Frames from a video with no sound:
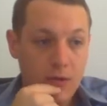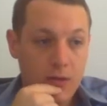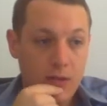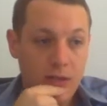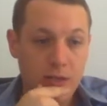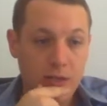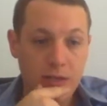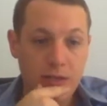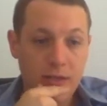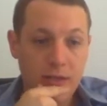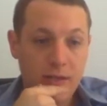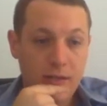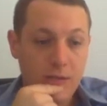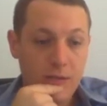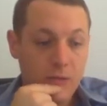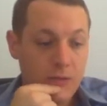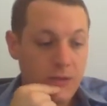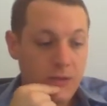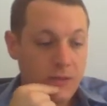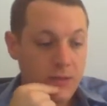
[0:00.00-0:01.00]
lire l'Iliade et
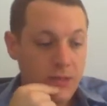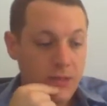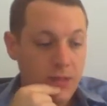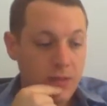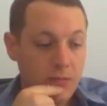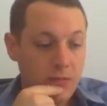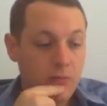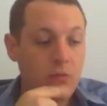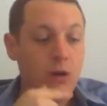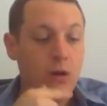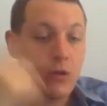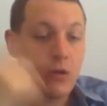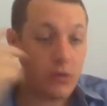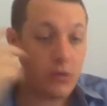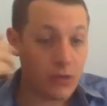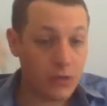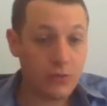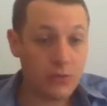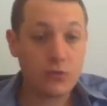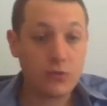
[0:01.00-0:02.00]
l'Odyssée ou alors il
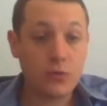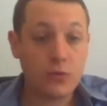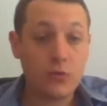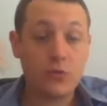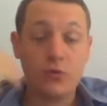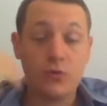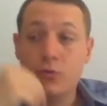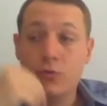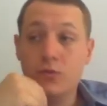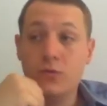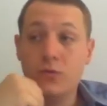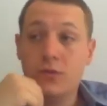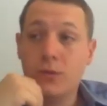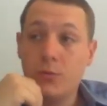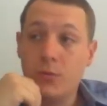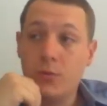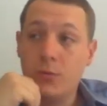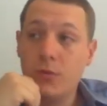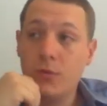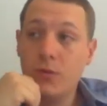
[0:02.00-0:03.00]
y a une autre solution tout
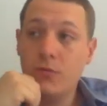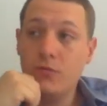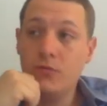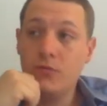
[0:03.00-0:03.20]
simplement,